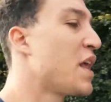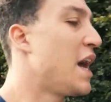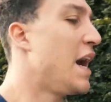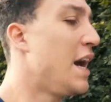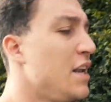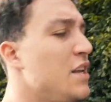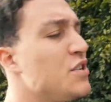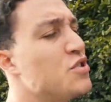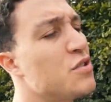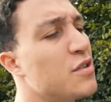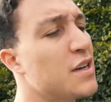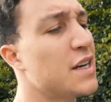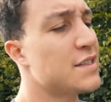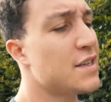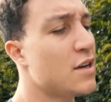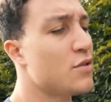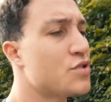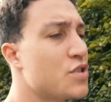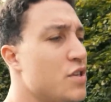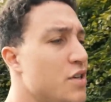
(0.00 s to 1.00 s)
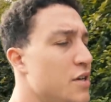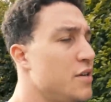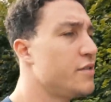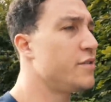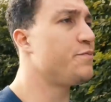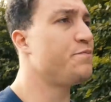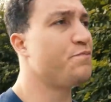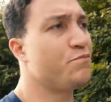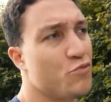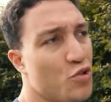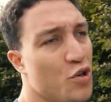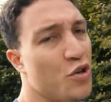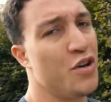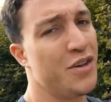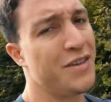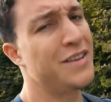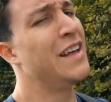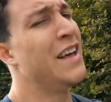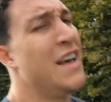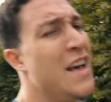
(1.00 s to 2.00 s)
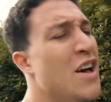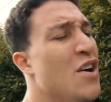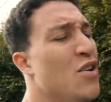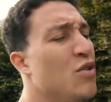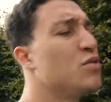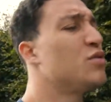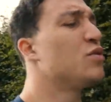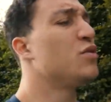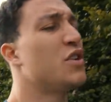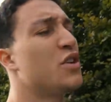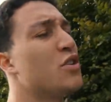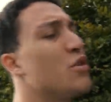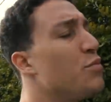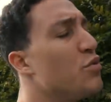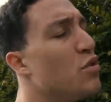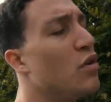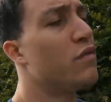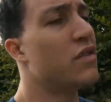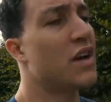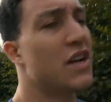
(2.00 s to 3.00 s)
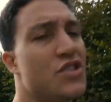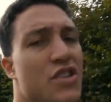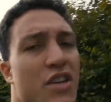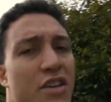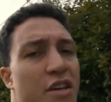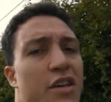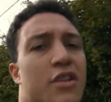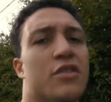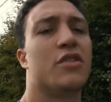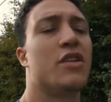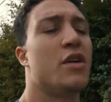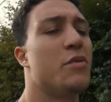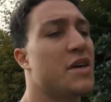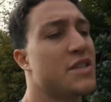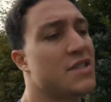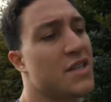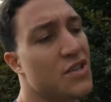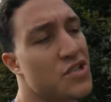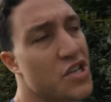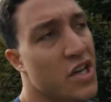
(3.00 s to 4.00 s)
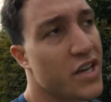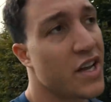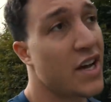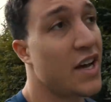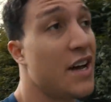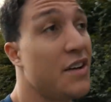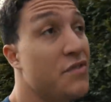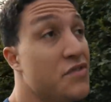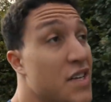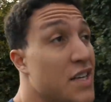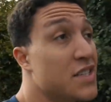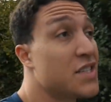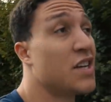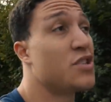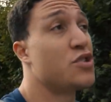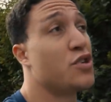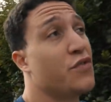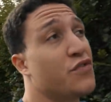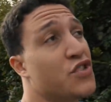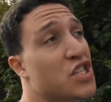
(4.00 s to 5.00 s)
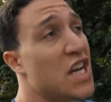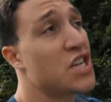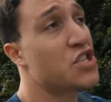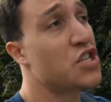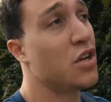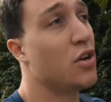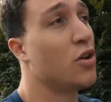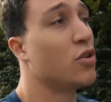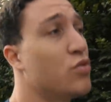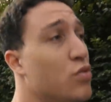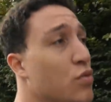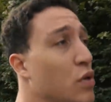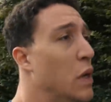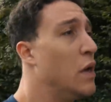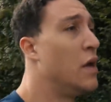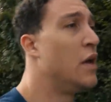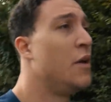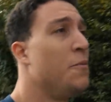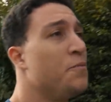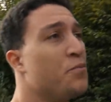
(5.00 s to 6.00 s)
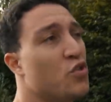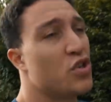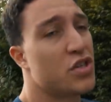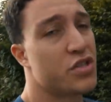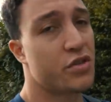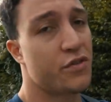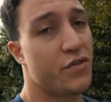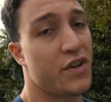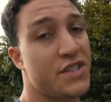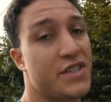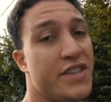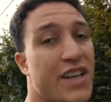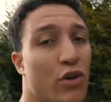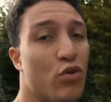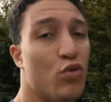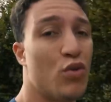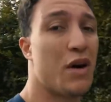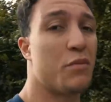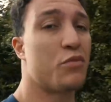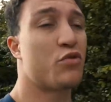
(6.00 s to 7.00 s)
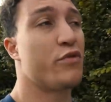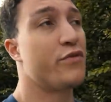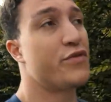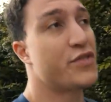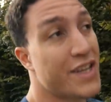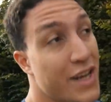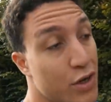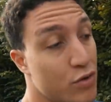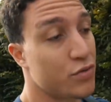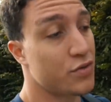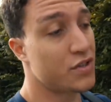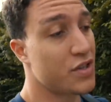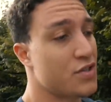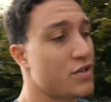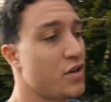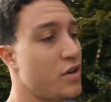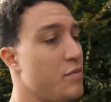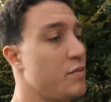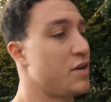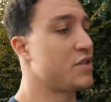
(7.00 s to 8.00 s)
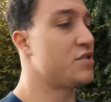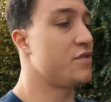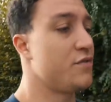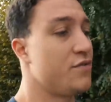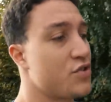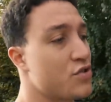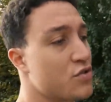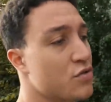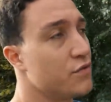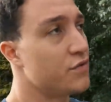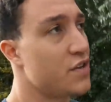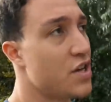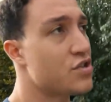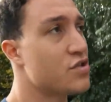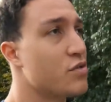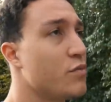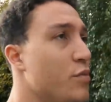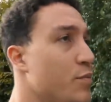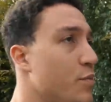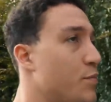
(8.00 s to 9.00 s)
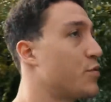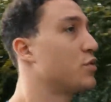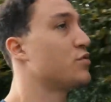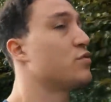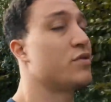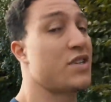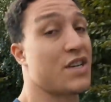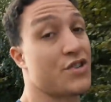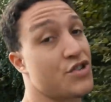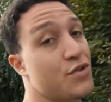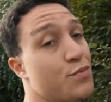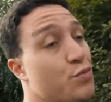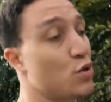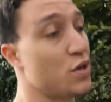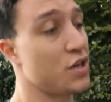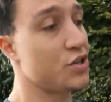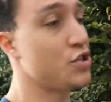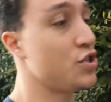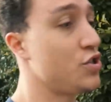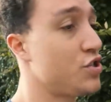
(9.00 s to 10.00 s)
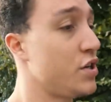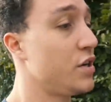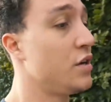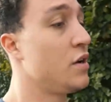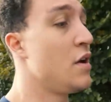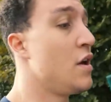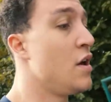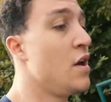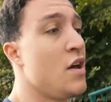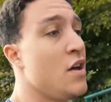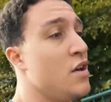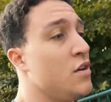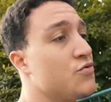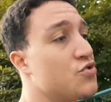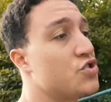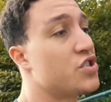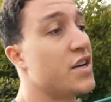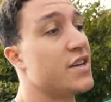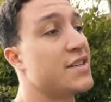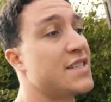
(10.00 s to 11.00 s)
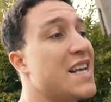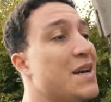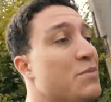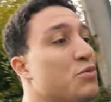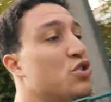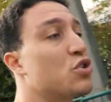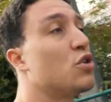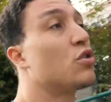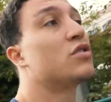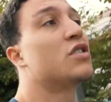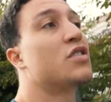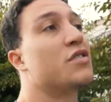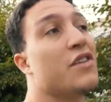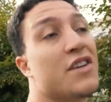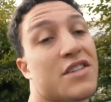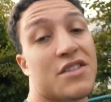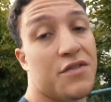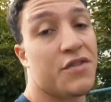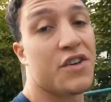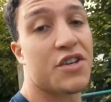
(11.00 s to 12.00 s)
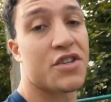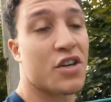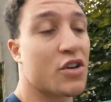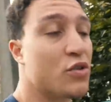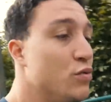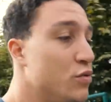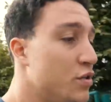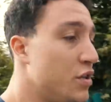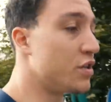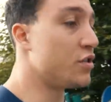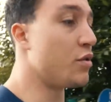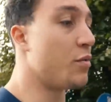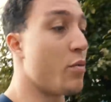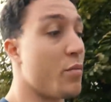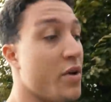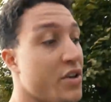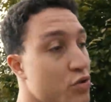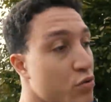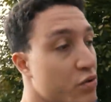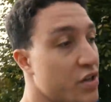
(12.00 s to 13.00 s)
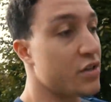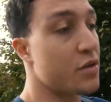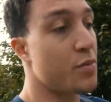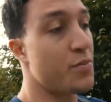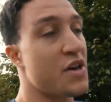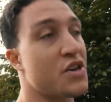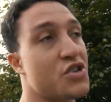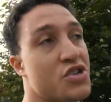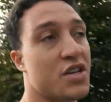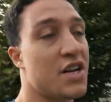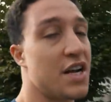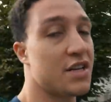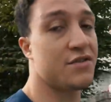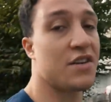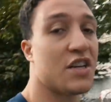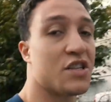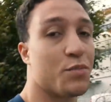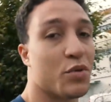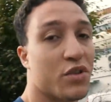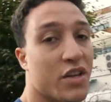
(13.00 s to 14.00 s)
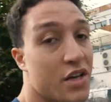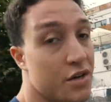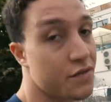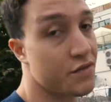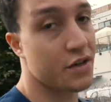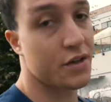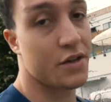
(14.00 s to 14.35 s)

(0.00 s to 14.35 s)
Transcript: ale się okazało, że no u góry robiło wrażenie i to nie ma znaczenia. W zasadzie w czasie lotu to jest kwestia ułamków sekund, jeżeli macie wyższą wieżę, bo po prostu tak szybko lecicie, że sam skok trwa z 2 sekundy do momentu, kiedy pierwszy raz was poderwie.